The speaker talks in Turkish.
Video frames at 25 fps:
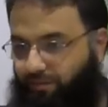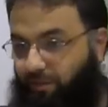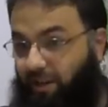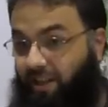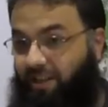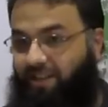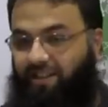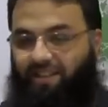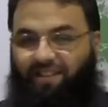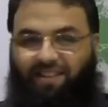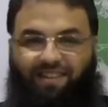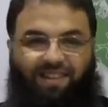
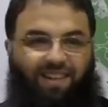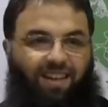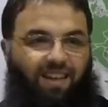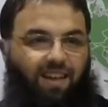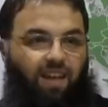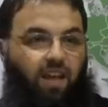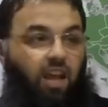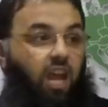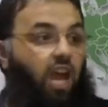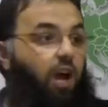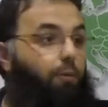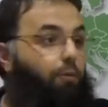Bakın
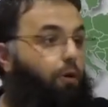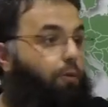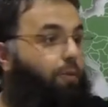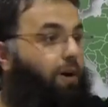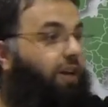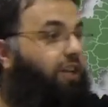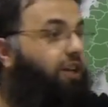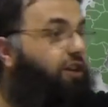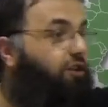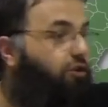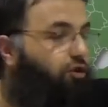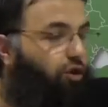Ebu
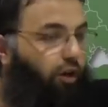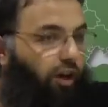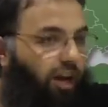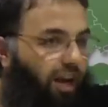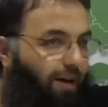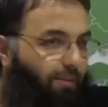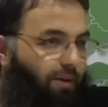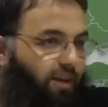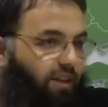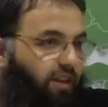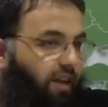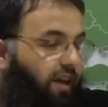Bekir
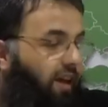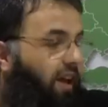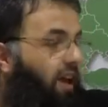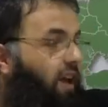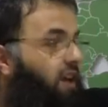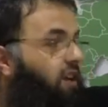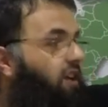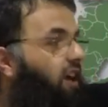söylemedi.